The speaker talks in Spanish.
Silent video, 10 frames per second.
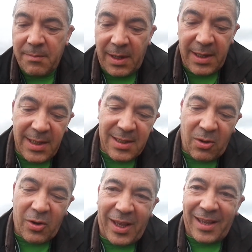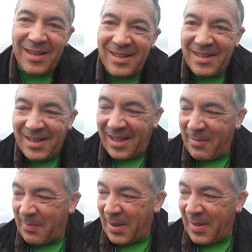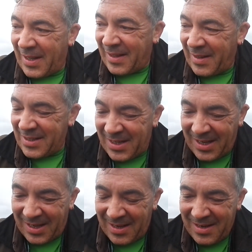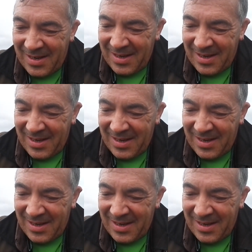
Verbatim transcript: ¿Vale? Es algo que que me parece que tenéis que,